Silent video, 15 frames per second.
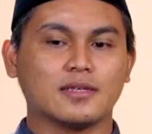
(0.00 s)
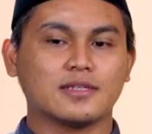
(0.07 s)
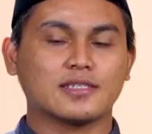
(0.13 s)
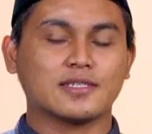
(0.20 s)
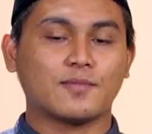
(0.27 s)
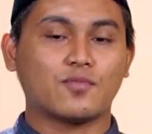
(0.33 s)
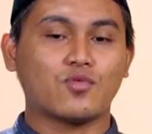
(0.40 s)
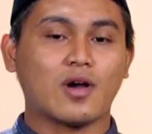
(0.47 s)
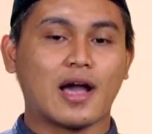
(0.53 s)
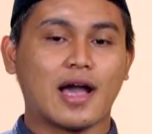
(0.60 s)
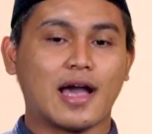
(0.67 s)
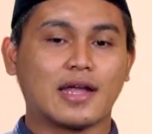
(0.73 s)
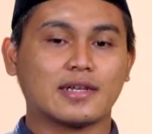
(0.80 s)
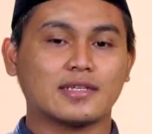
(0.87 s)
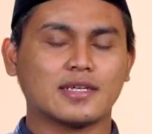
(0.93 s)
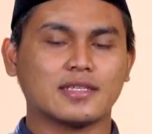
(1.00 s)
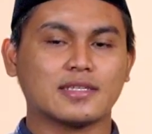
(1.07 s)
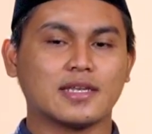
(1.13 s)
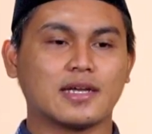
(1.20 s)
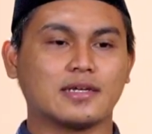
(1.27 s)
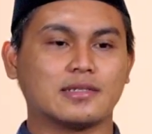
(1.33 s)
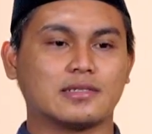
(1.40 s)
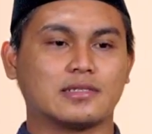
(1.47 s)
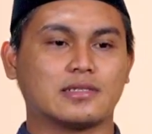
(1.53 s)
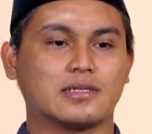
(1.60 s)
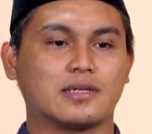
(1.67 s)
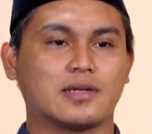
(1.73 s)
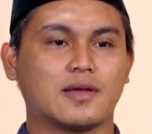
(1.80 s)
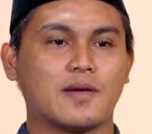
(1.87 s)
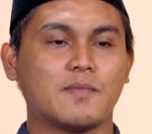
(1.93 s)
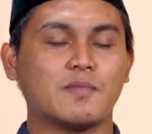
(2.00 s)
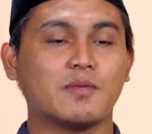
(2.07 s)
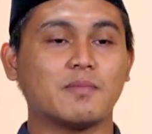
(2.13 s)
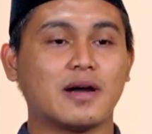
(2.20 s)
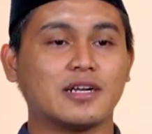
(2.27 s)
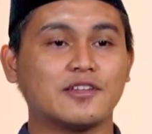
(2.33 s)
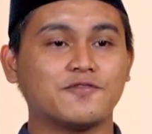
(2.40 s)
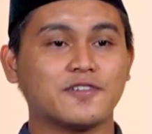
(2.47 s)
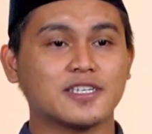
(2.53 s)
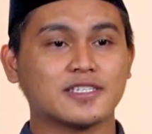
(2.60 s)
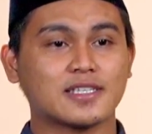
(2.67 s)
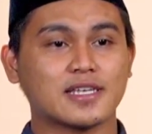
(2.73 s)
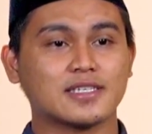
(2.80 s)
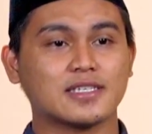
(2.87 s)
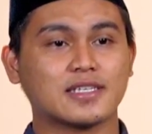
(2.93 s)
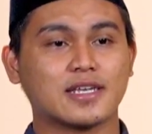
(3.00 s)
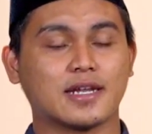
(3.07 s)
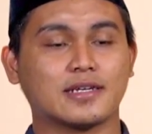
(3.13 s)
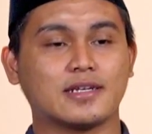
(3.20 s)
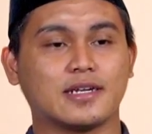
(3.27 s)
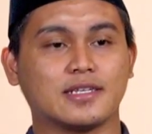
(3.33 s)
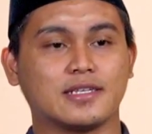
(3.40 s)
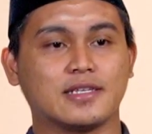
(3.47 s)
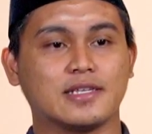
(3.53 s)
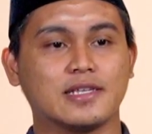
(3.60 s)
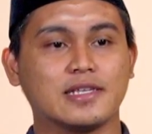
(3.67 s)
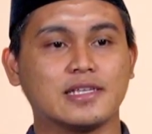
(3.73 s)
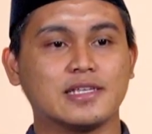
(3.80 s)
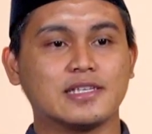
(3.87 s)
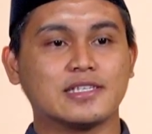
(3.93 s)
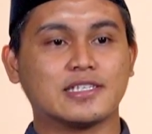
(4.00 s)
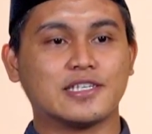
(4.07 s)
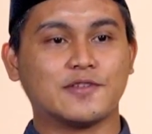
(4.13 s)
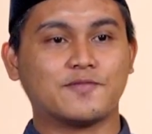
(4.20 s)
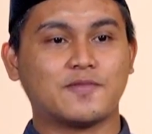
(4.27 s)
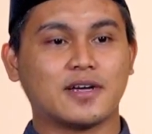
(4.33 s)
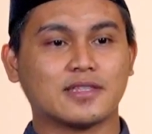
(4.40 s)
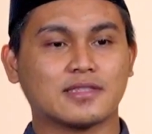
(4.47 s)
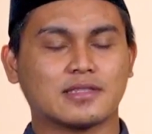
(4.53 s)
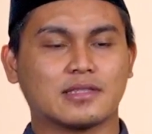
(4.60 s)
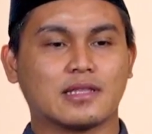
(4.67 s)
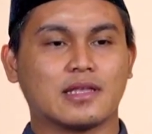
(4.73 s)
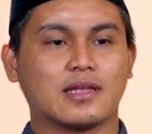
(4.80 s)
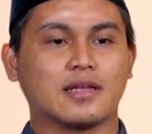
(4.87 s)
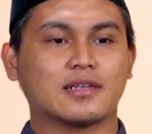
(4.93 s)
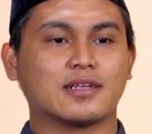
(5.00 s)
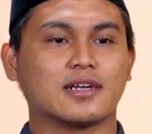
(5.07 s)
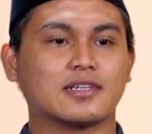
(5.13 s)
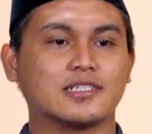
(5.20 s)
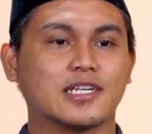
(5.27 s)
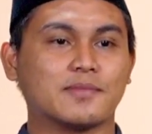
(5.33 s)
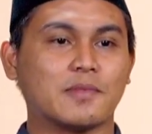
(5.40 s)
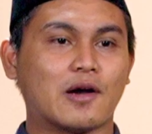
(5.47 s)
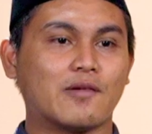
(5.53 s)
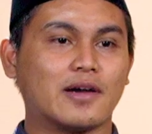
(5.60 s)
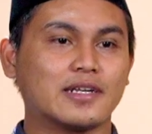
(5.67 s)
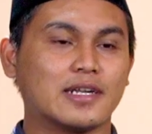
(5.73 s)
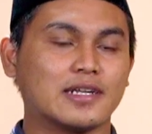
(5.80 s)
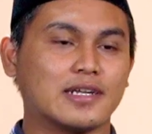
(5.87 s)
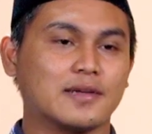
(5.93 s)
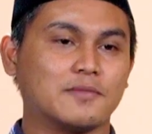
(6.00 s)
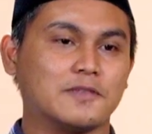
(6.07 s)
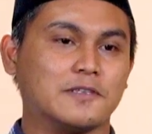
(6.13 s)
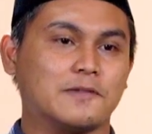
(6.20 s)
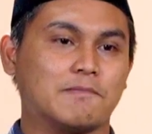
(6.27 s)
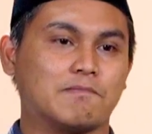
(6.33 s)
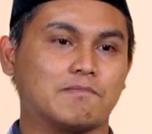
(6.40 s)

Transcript: sebuah adat yang memanifestasikan dari sifat kedermawanan Nabi.